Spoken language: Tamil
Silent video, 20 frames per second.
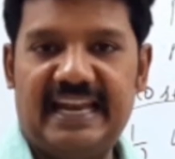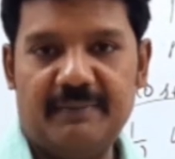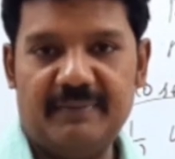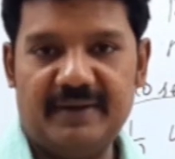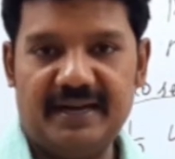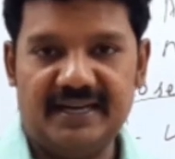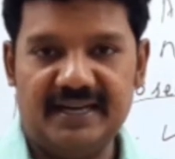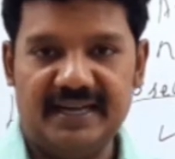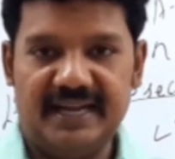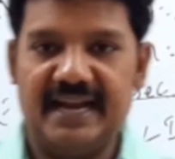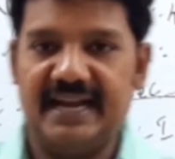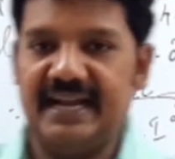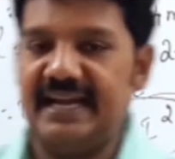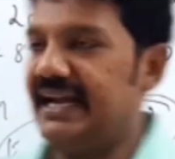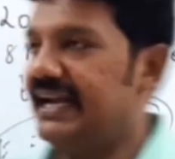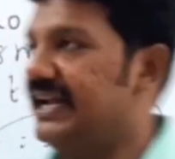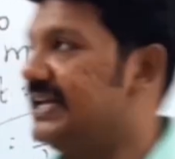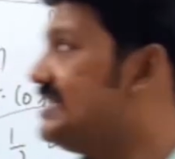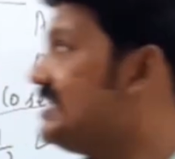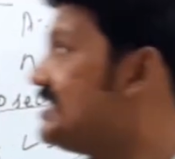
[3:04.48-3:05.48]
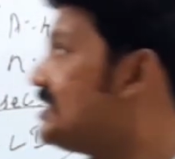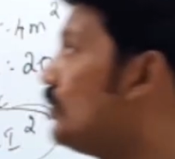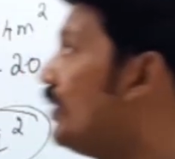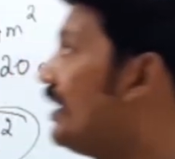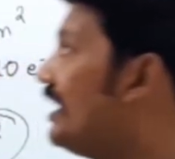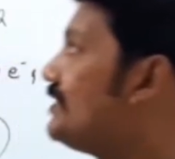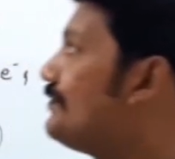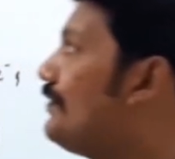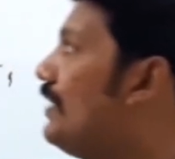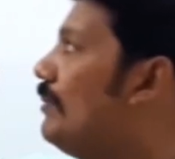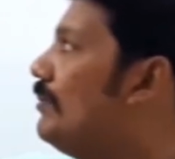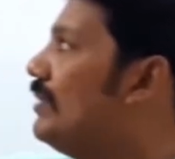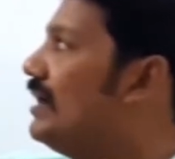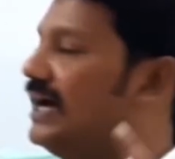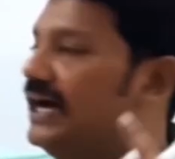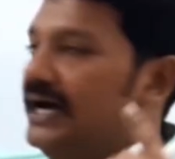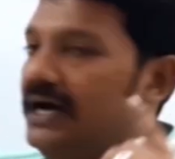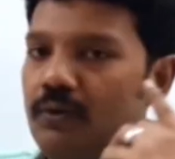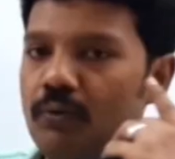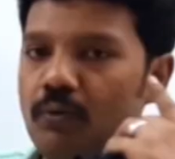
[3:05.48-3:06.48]
எலமெண்ட் ஏன்னா எனர்ஜி ஸ்டோரேஜ்
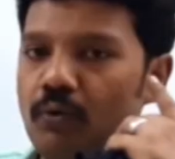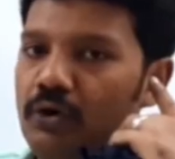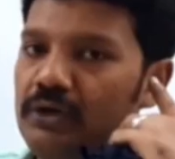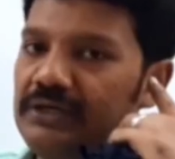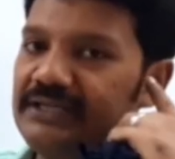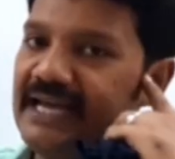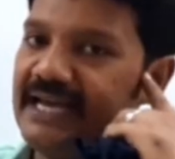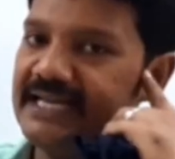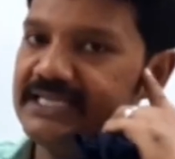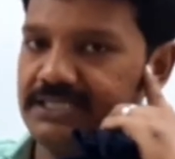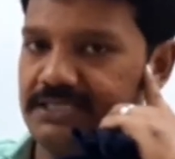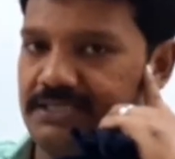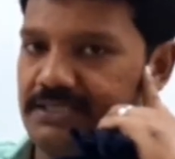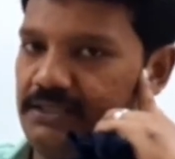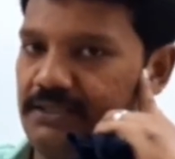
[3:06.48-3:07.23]
ஃபார்முலா வோல்டேஜ்